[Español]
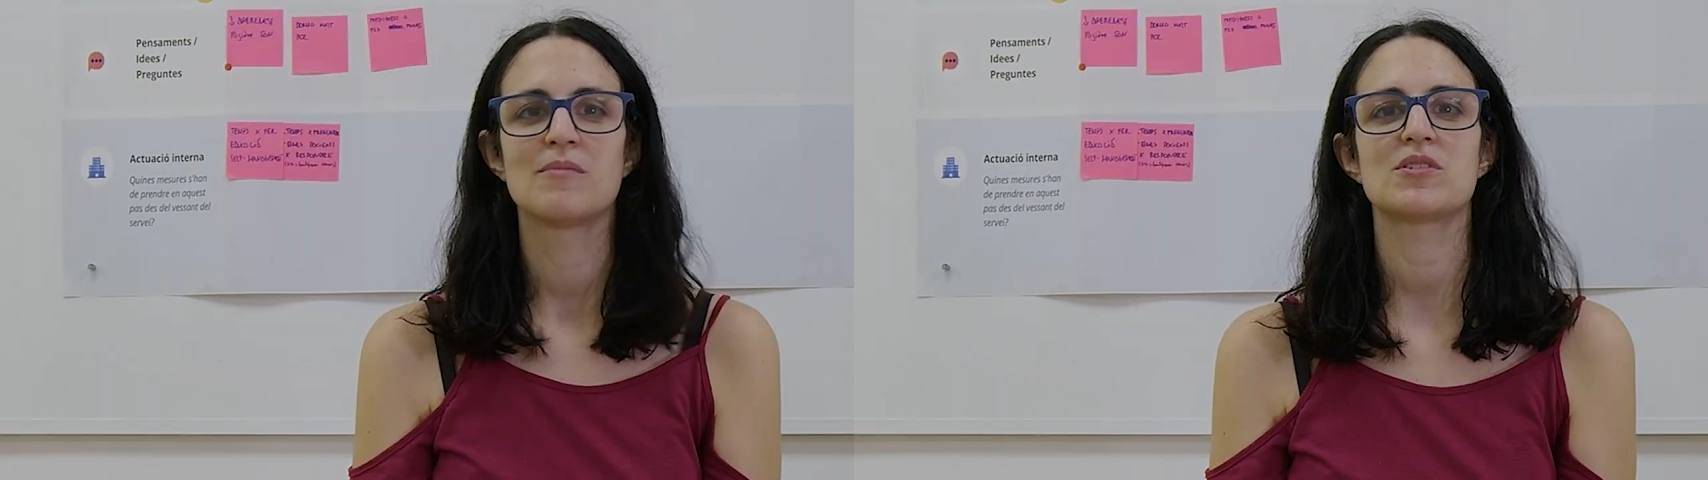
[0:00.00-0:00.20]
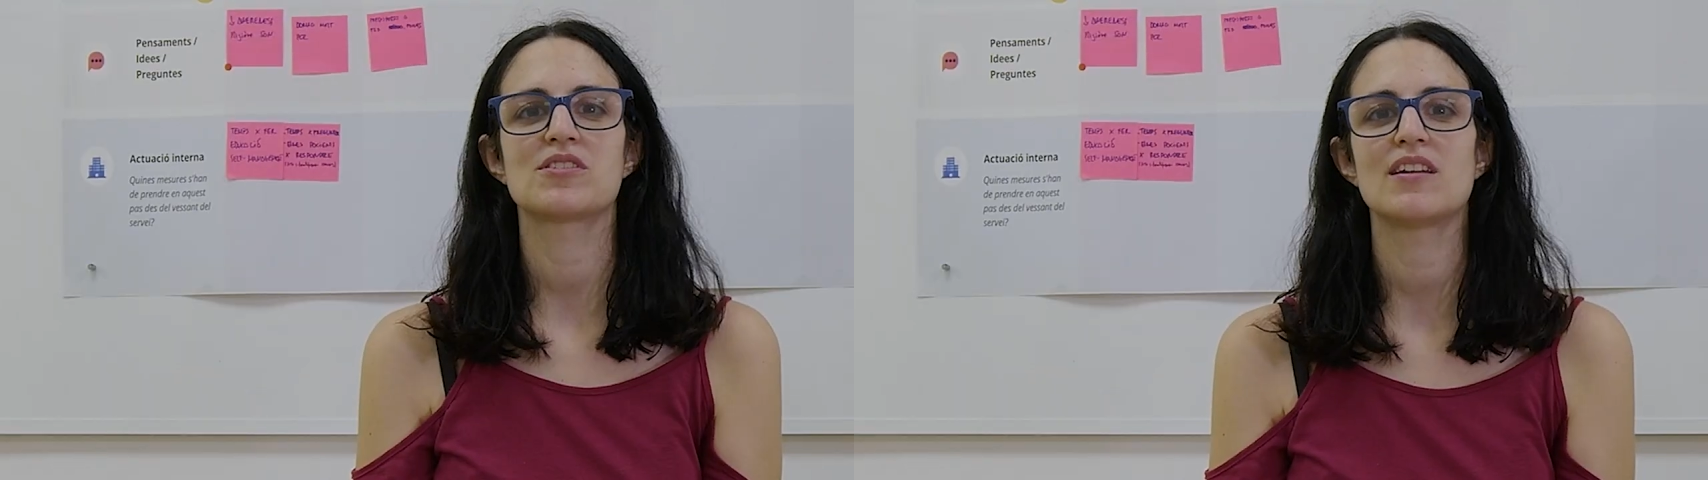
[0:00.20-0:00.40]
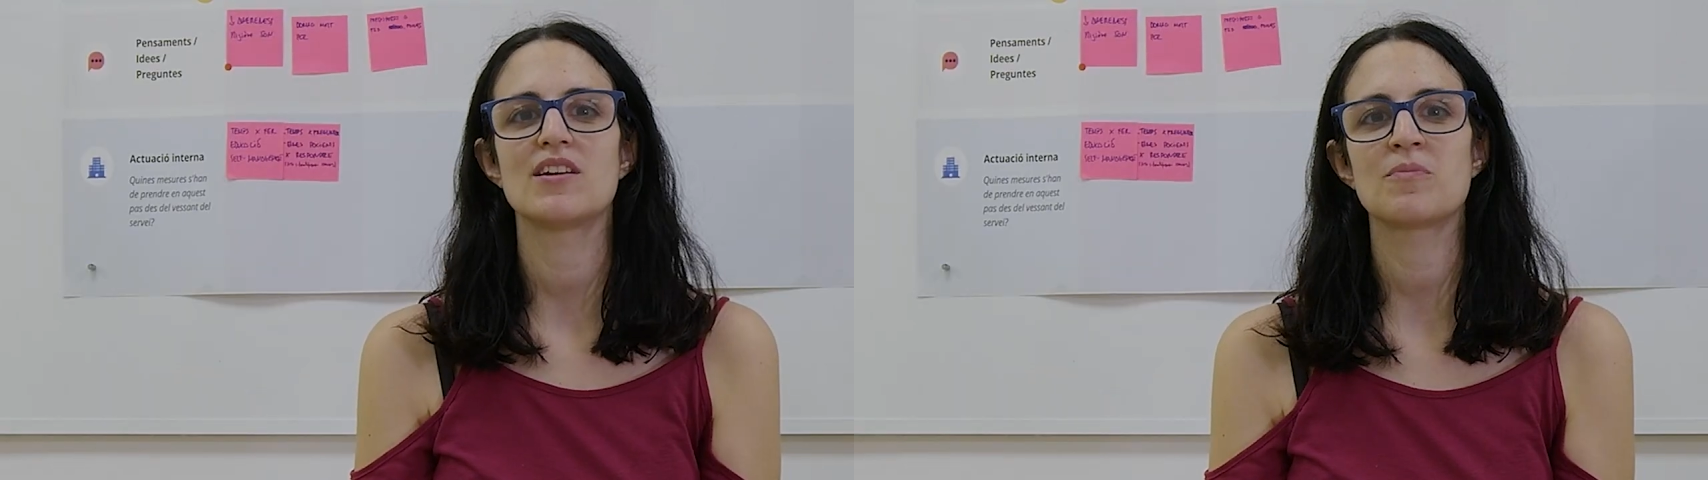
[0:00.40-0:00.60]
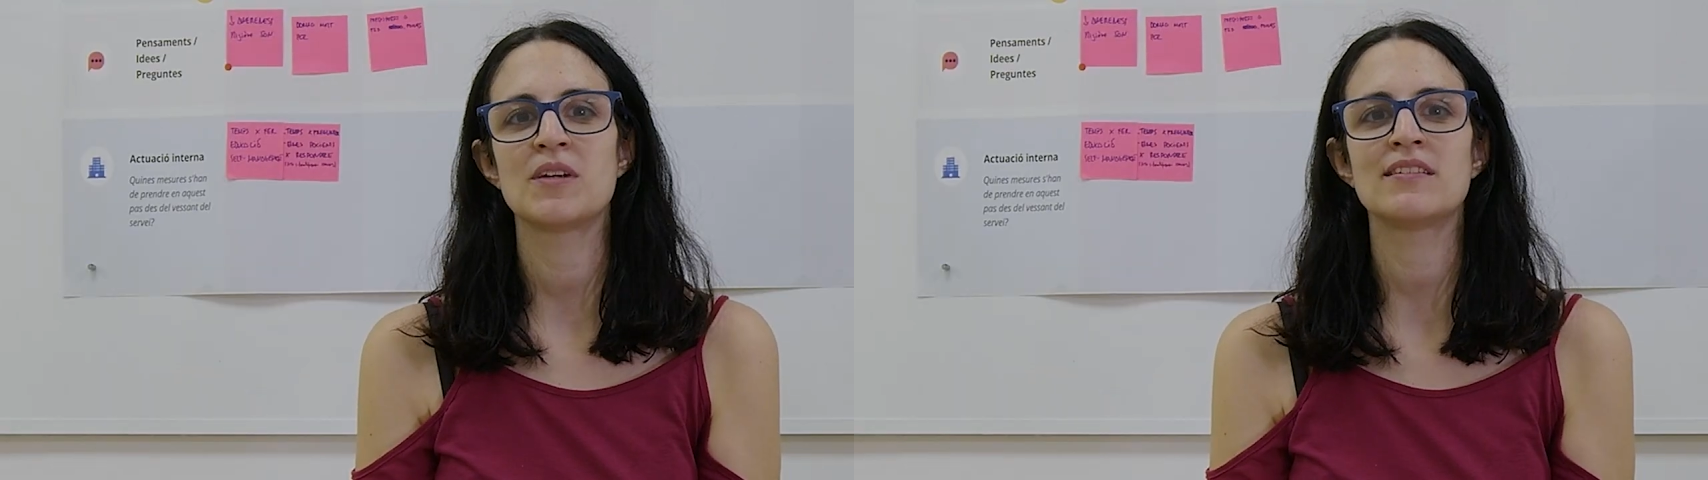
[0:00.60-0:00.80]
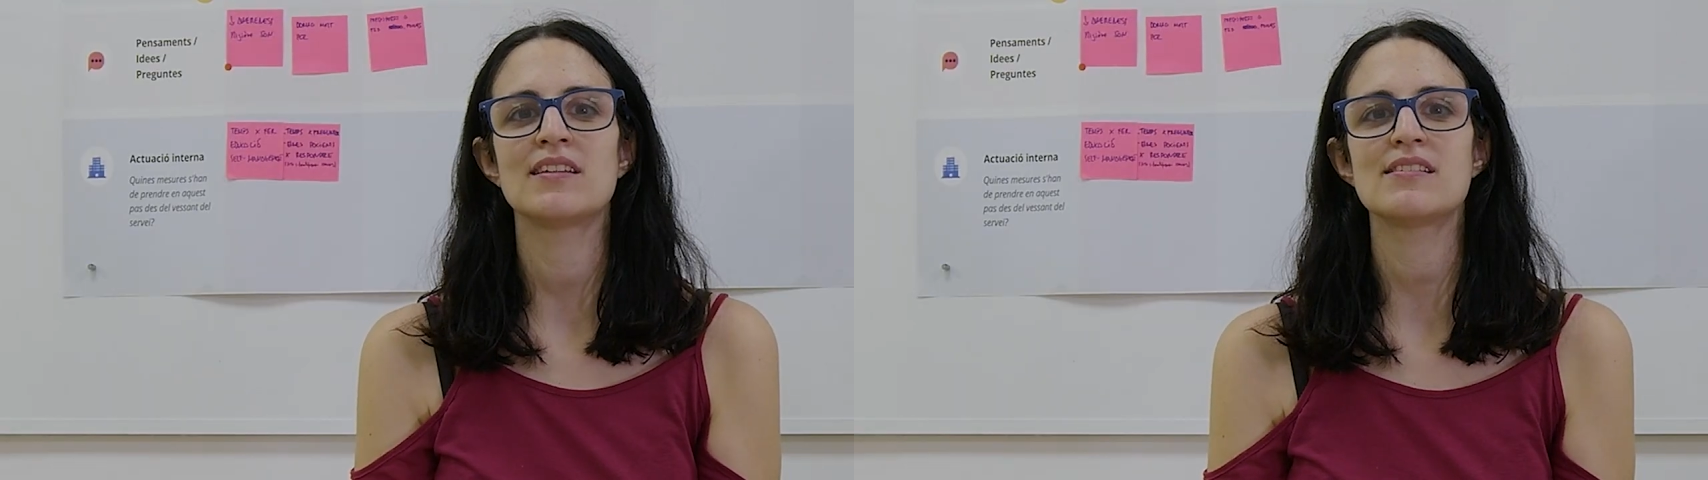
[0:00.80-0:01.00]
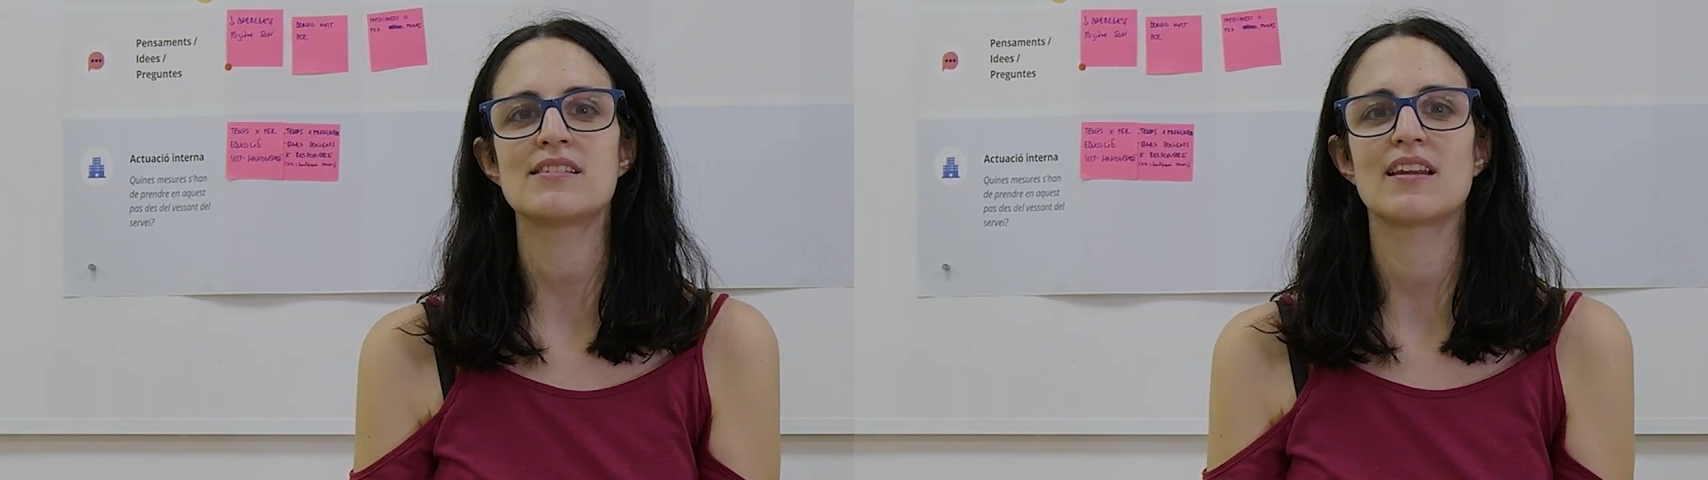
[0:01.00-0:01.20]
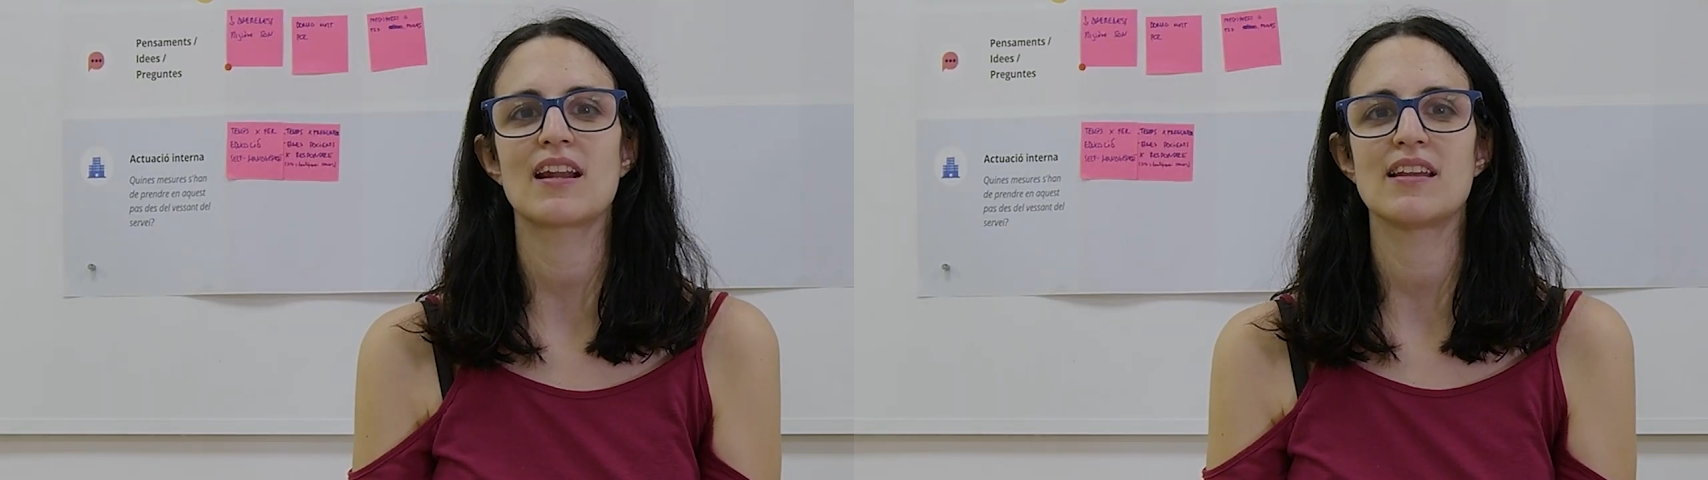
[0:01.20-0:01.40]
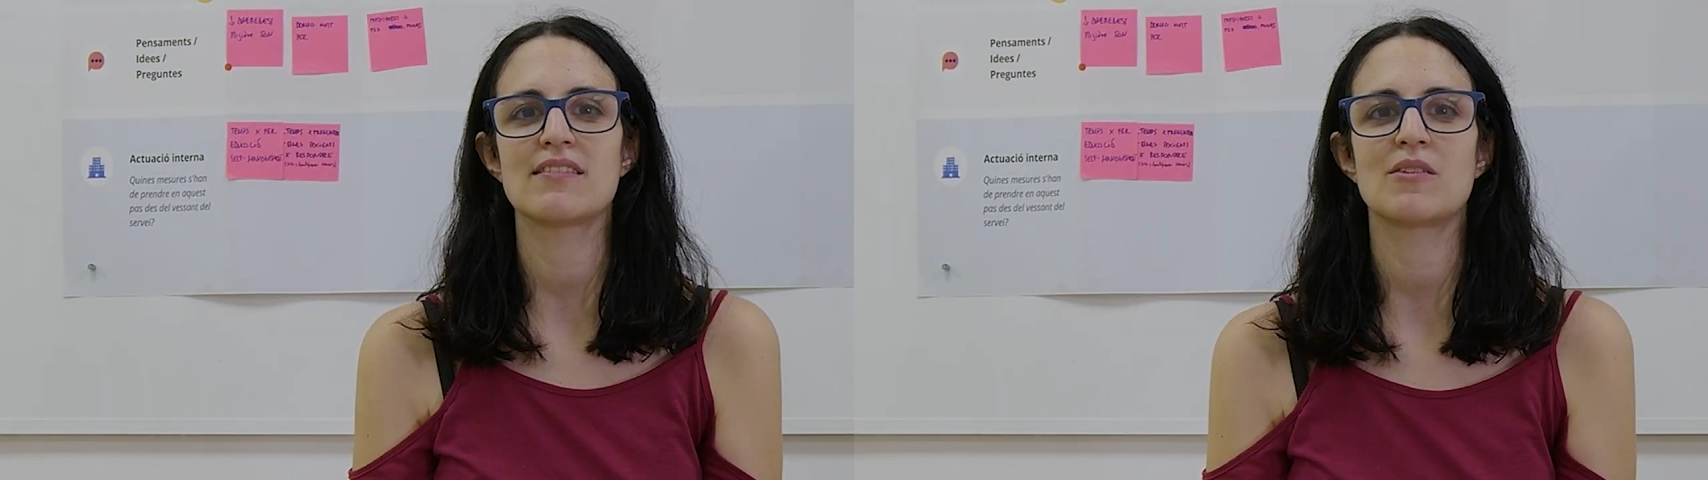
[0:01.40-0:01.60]
Posteriormente, se
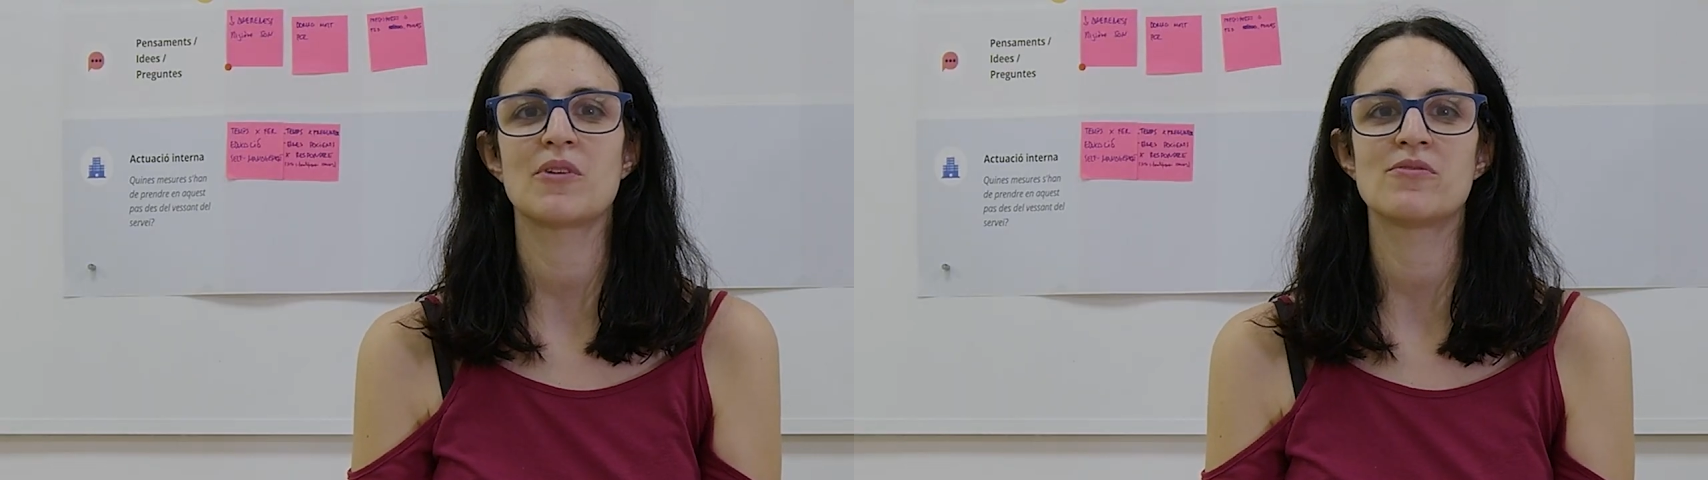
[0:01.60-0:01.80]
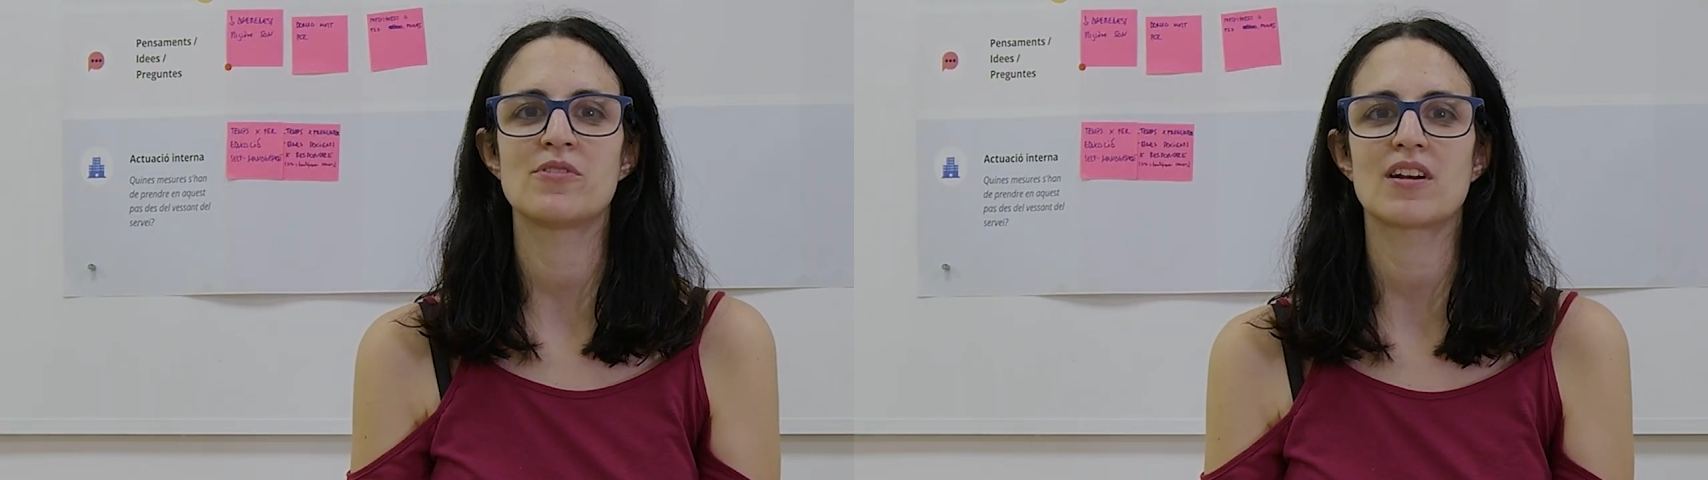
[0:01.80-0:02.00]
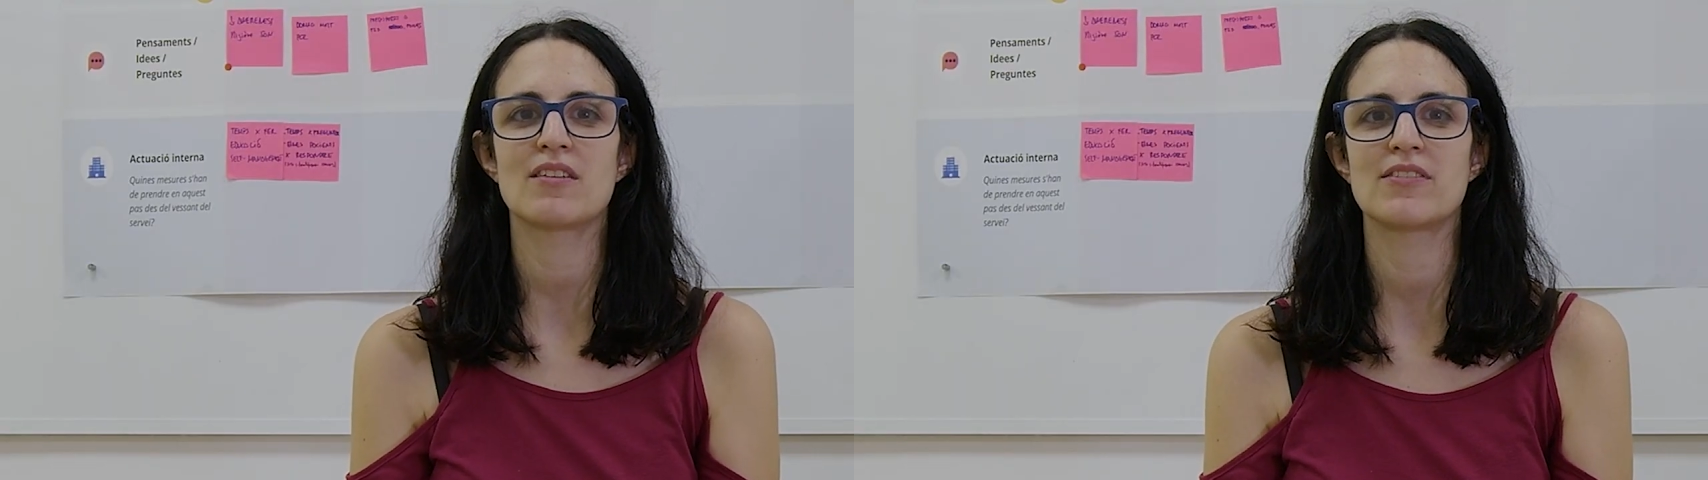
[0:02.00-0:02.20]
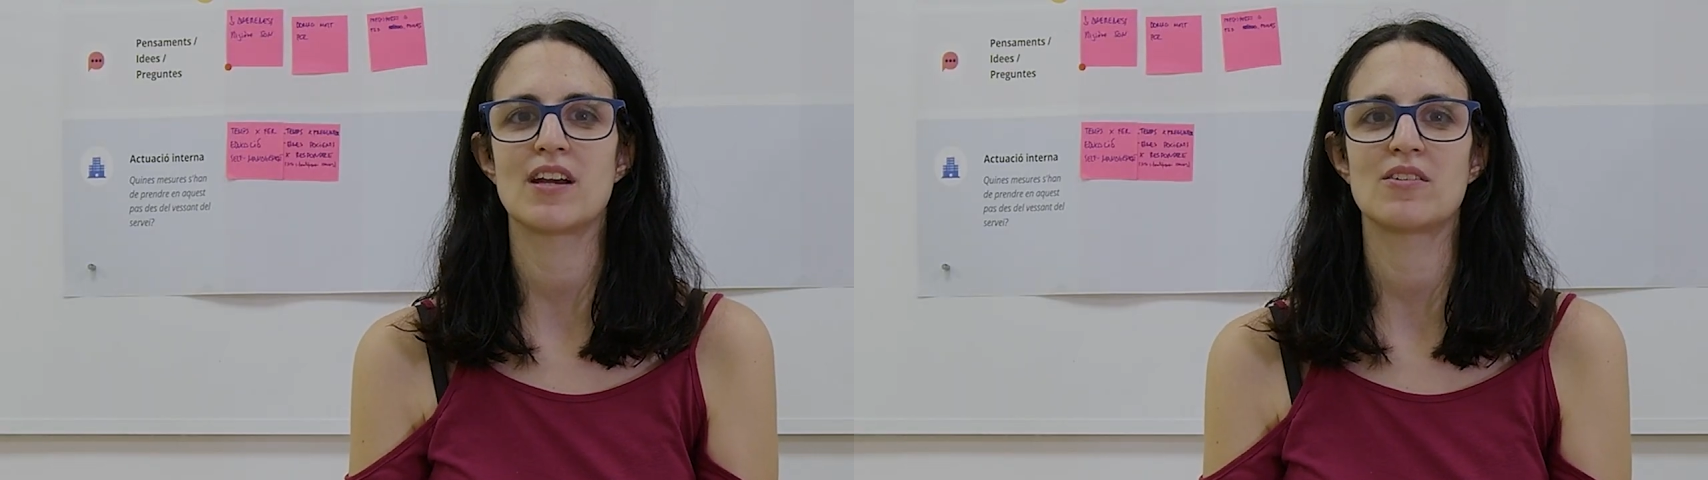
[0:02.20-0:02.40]
realiza una infografía